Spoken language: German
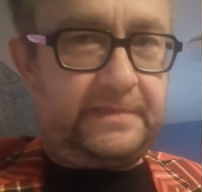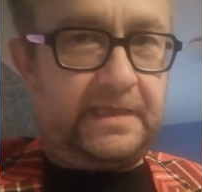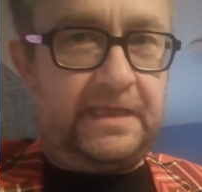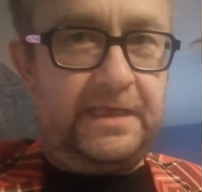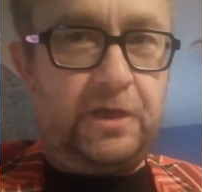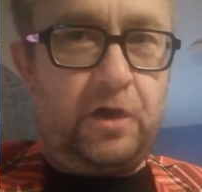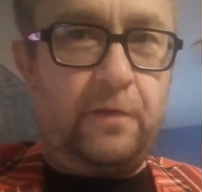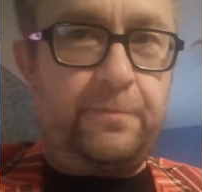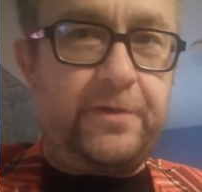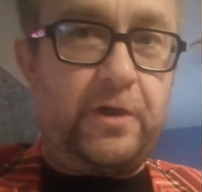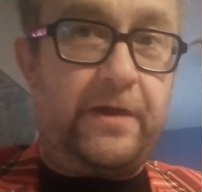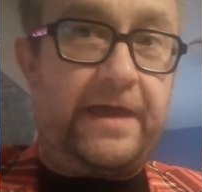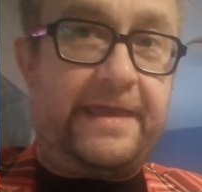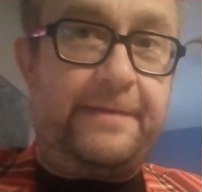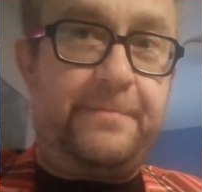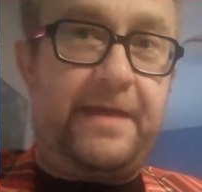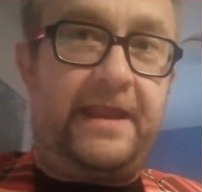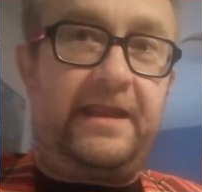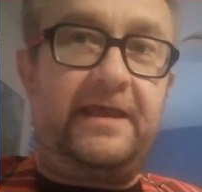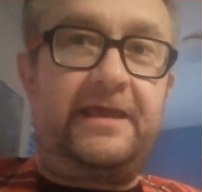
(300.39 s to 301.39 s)
ich habe ja
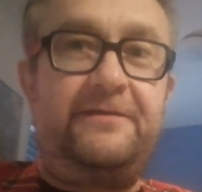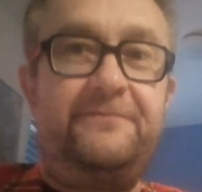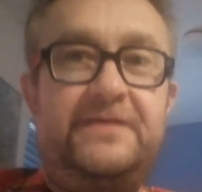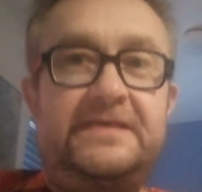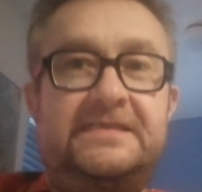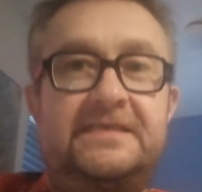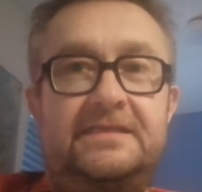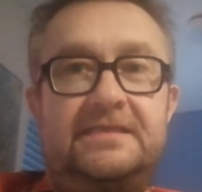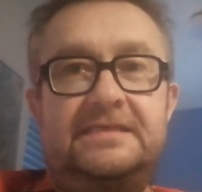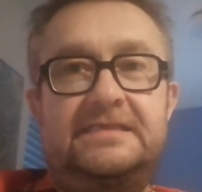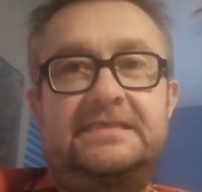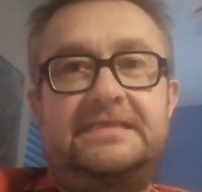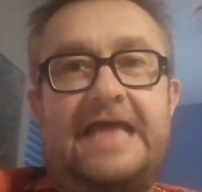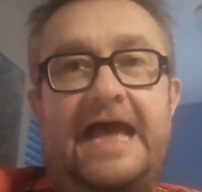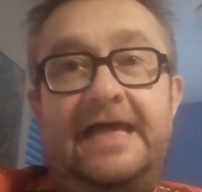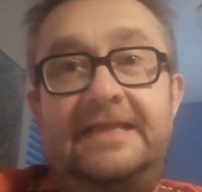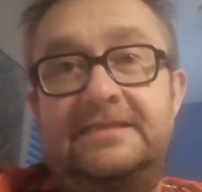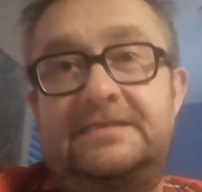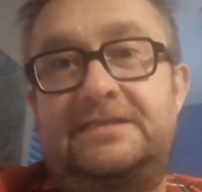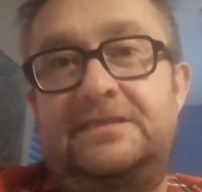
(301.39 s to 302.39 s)
eben eine gewisse
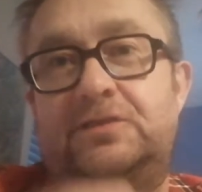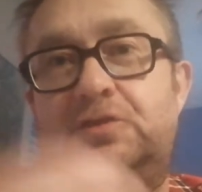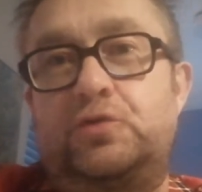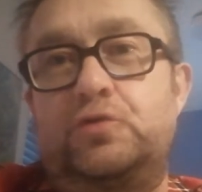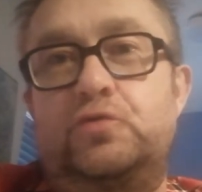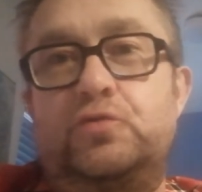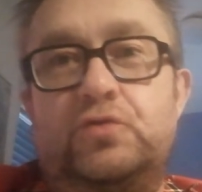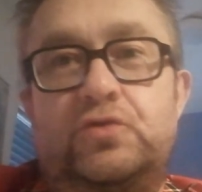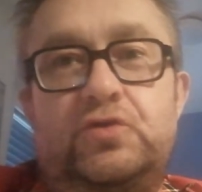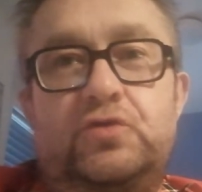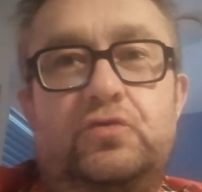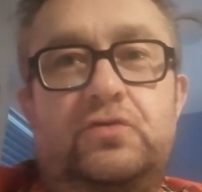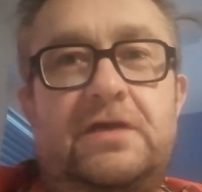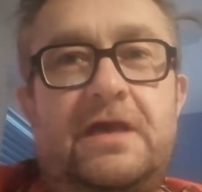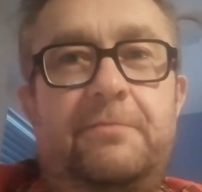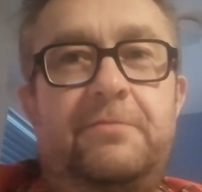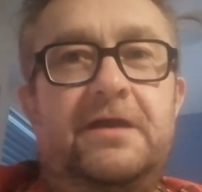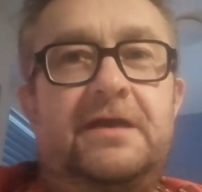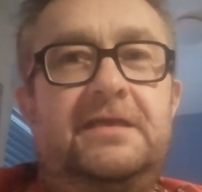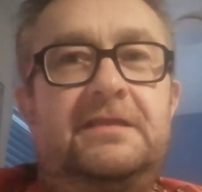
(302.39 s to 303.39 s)
Distanz zu, zu
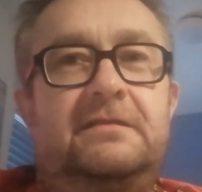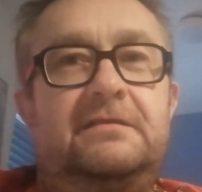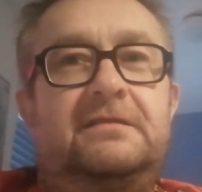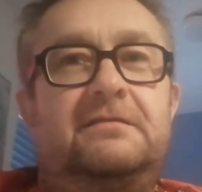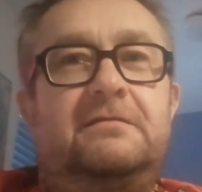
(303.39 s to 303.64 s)
Kabarett,